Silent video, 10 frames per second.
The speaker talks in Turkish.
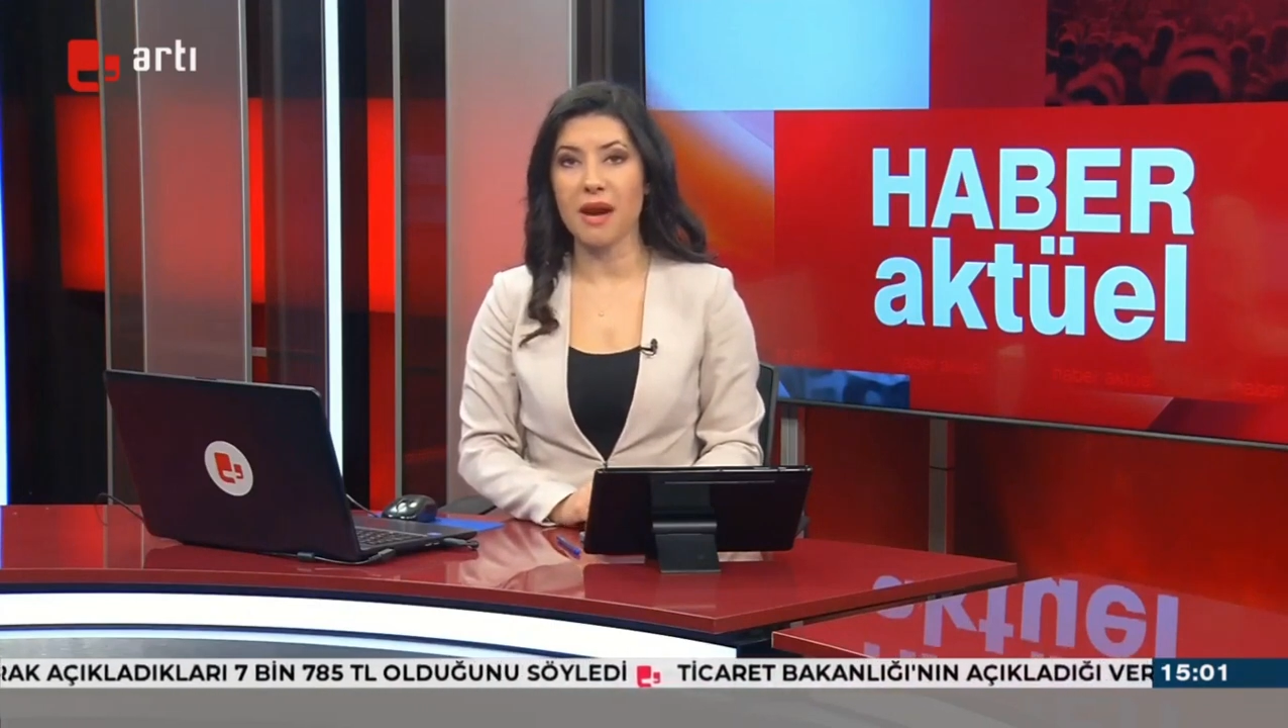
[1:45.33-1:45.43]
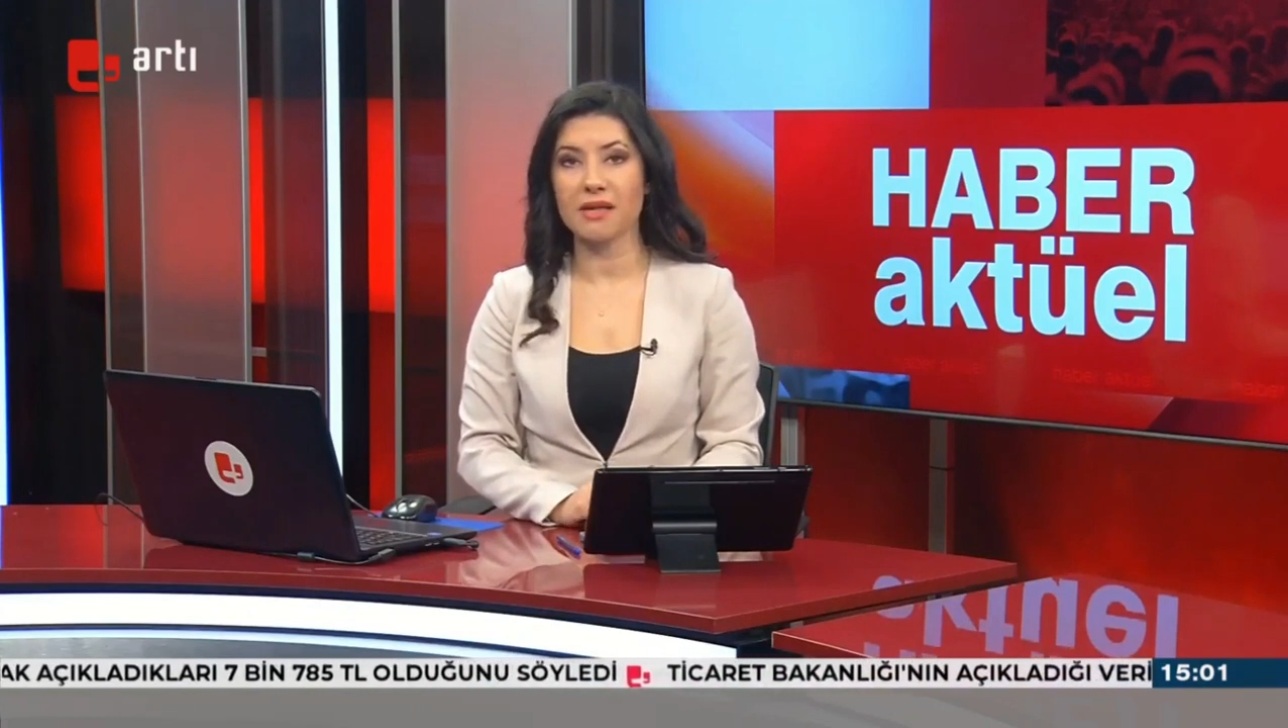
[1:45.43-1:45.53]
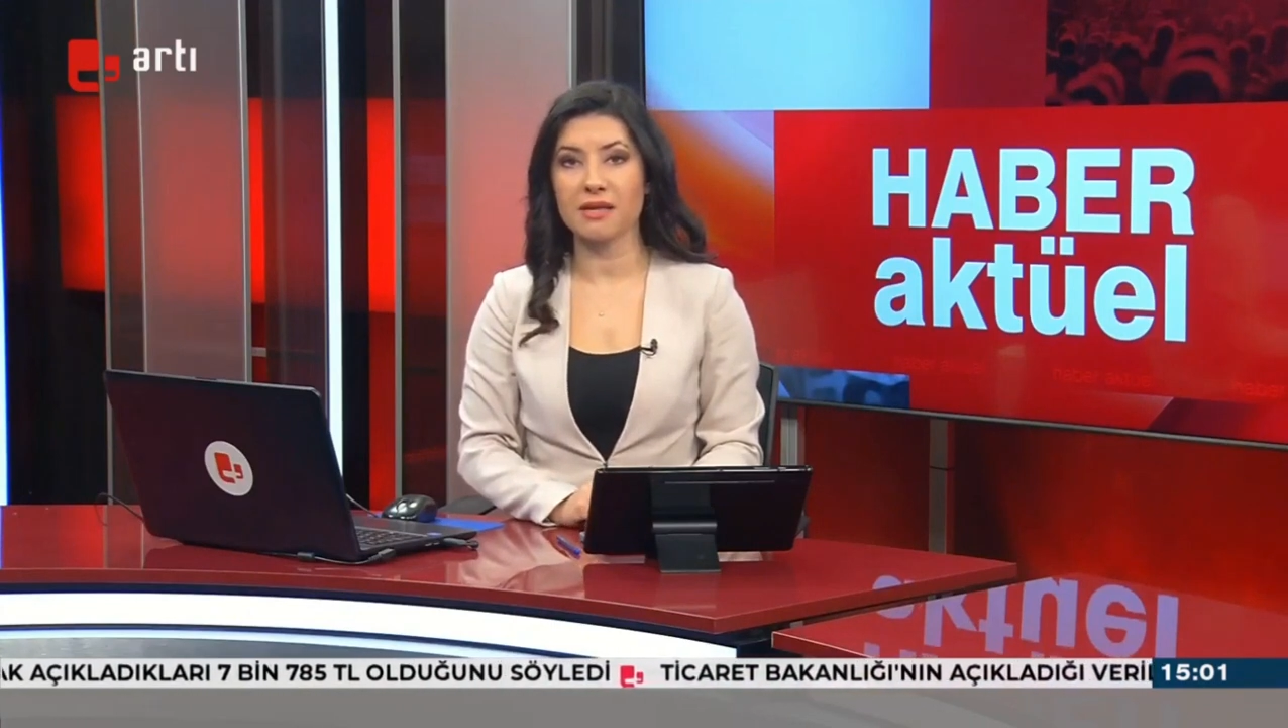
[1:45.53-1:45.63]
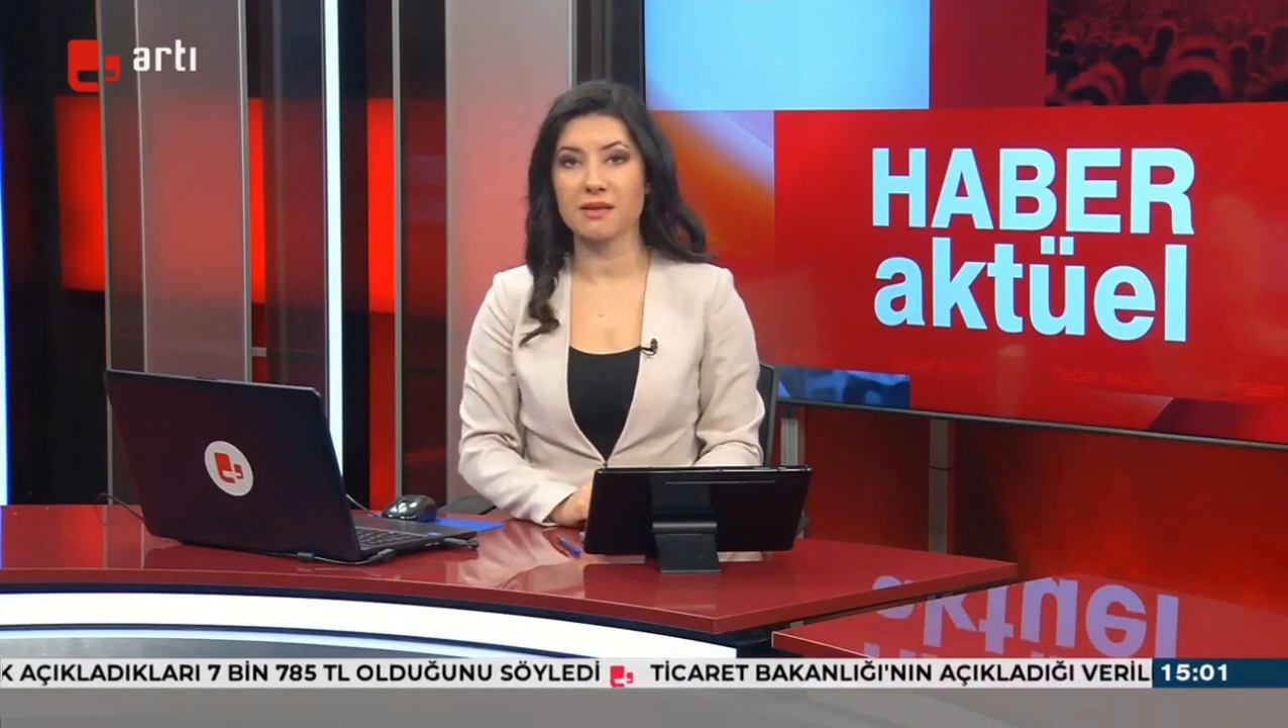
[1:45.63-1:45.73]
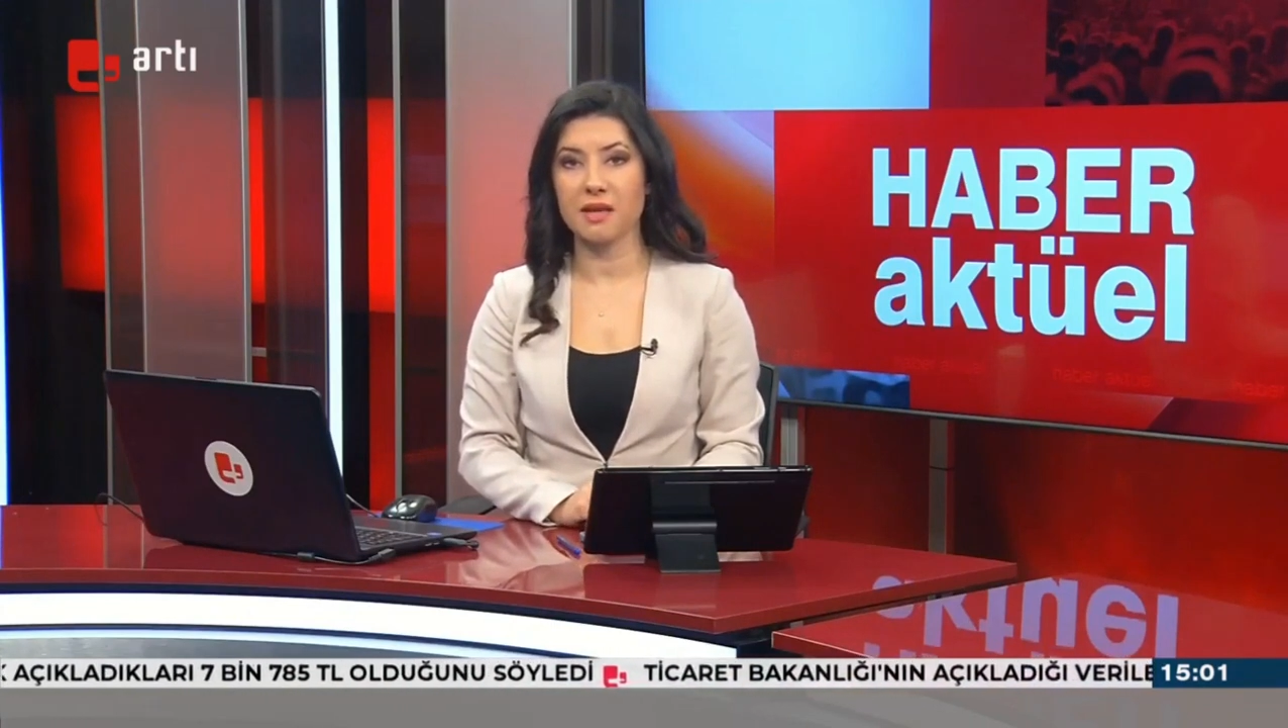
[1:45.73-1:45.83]

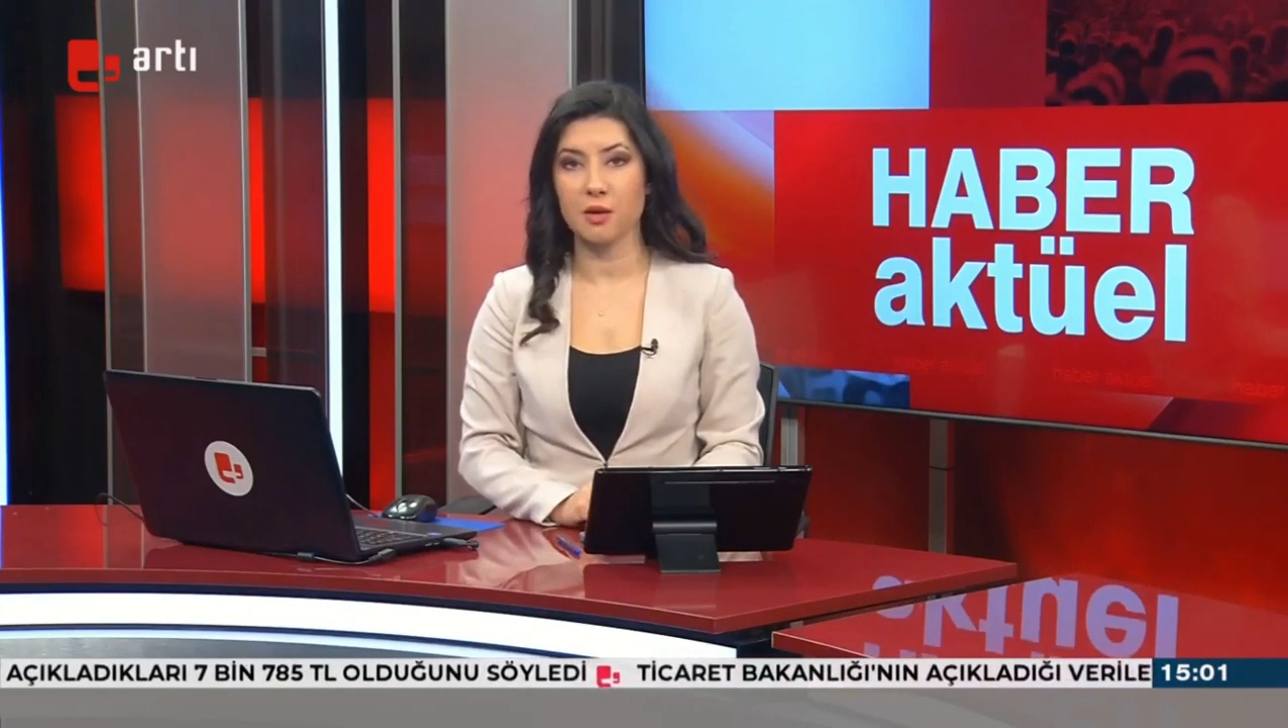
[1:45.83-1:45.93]
merkezine